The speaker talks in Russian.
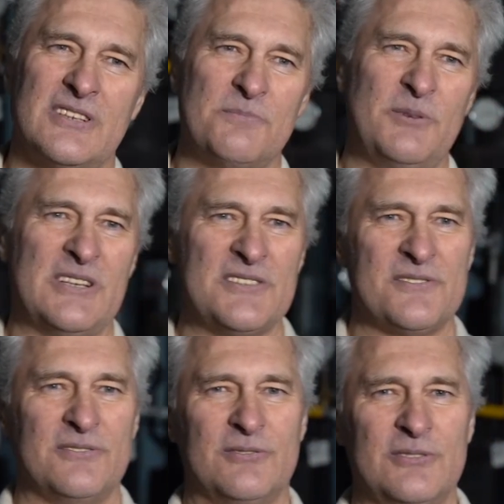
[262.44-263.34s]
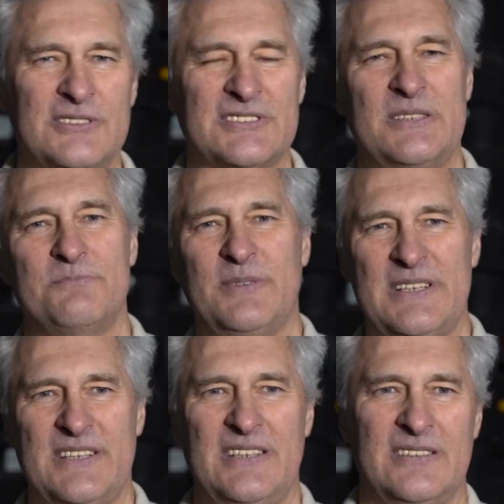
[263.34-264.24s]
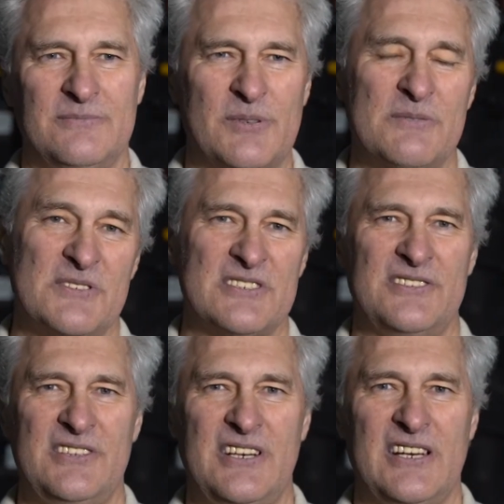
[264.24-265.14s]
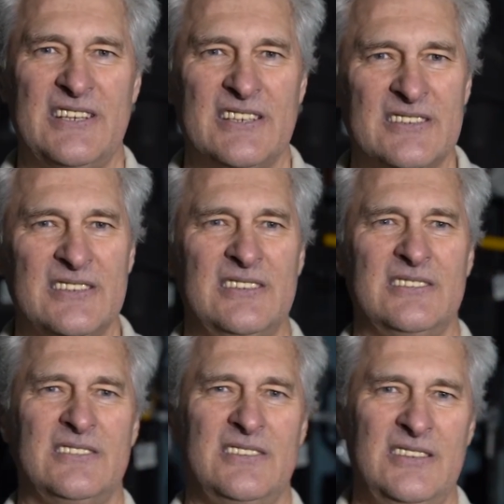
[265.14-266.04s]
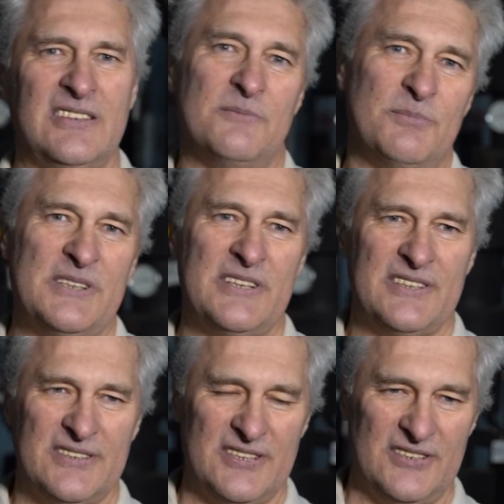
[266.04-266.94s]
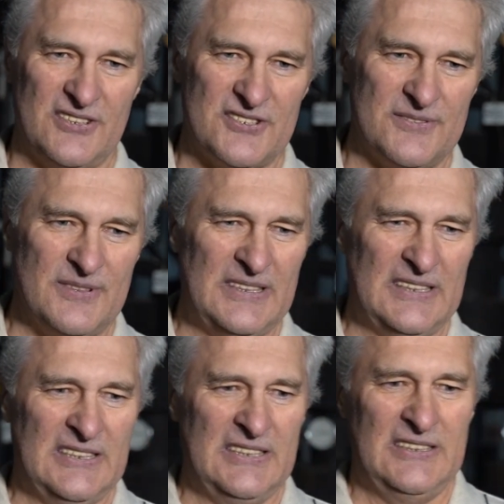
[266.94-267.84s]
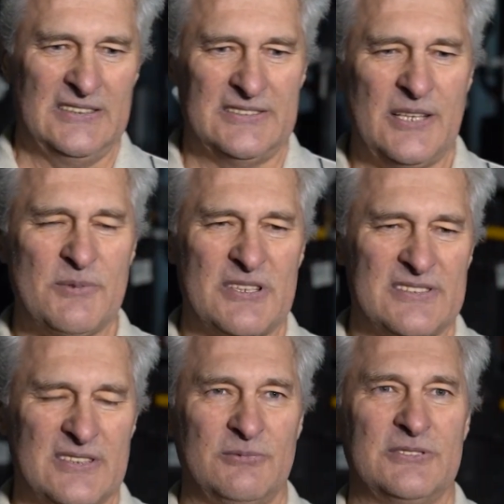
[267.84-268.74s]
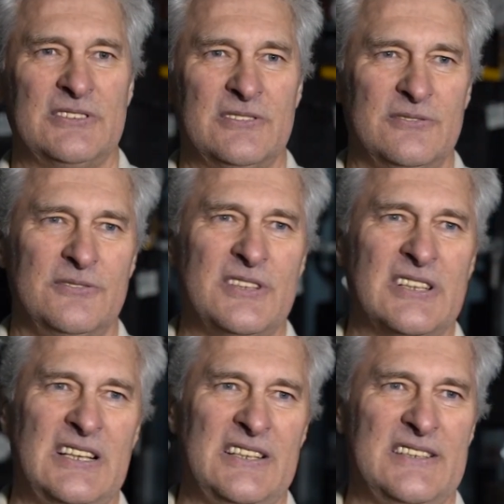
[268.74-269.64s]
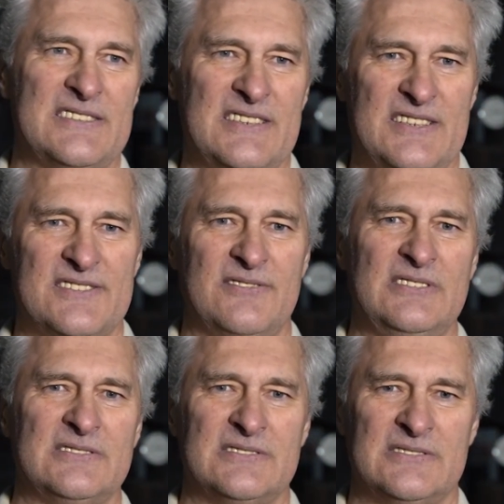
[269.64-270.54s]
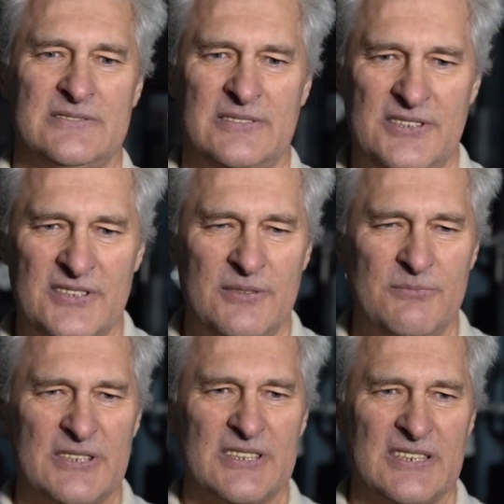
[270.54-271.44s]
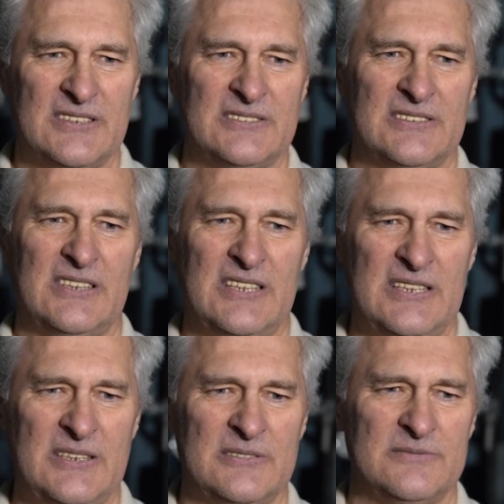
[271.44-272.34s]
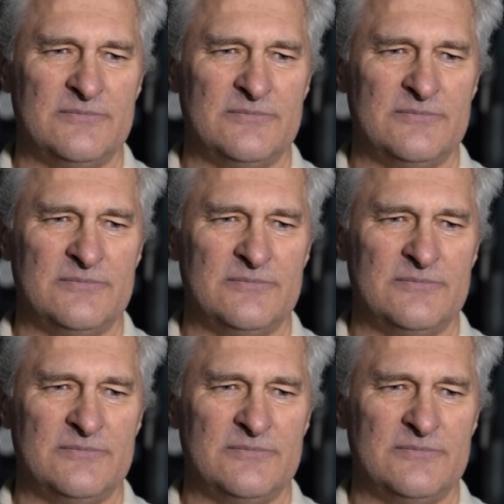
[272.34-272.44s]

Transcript: корпорацию входят компании «Промышленные реагенты» и компания «Hit Energy». Нами разработано уникальное средство, ингибиторы, для